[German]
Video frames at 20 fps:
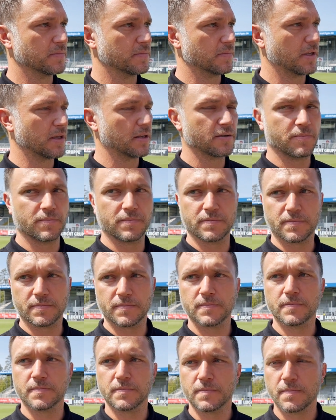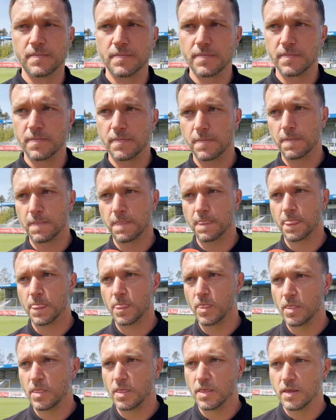Genau. Wie sehr haben Sie sich persönlich
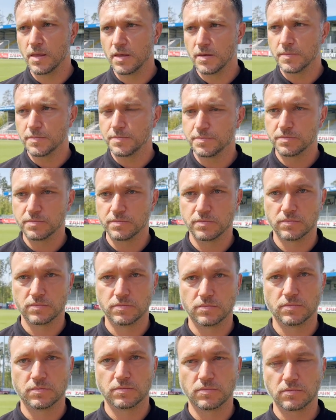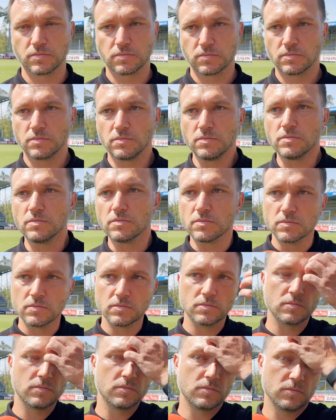weiterentwickelt beim FC Bayern im
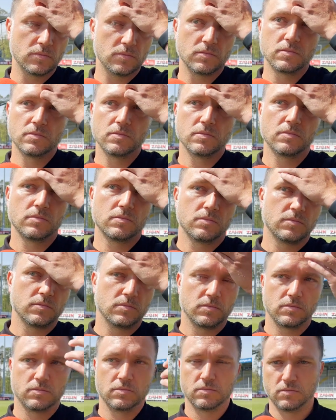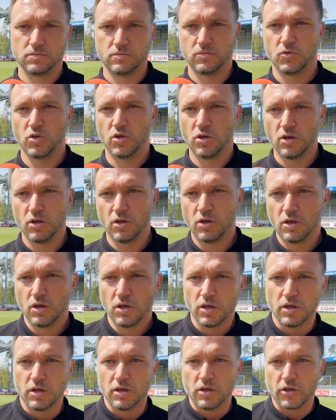Vergleich zur Zeit in Hoffenheim?
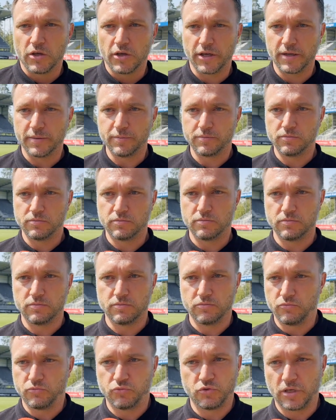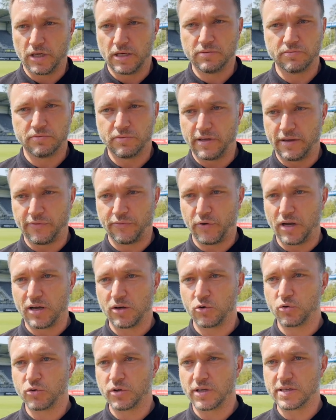Ähm, ja,
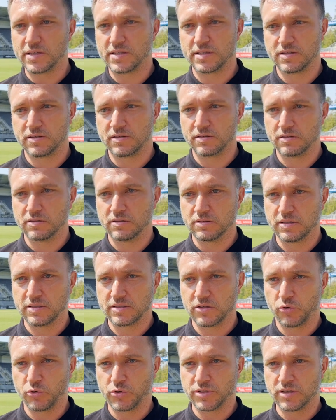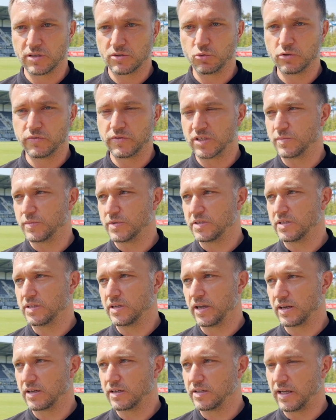Erfahrung ist äh, das größte Gut, was man sich
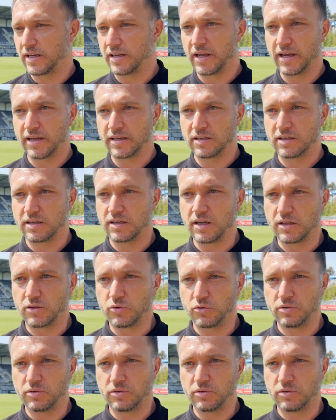eigentlich aneignen kann.